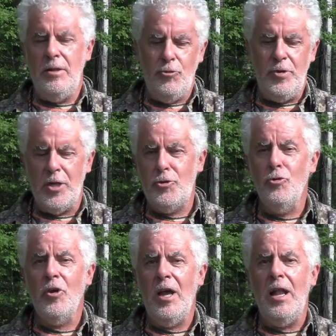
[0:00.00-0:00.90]
du
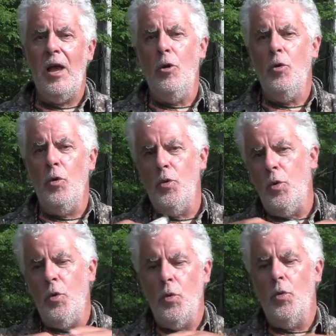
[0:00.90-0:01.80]
naturel à
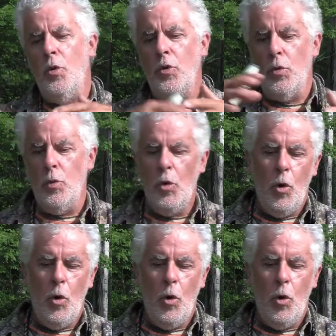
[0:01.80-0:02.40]
un,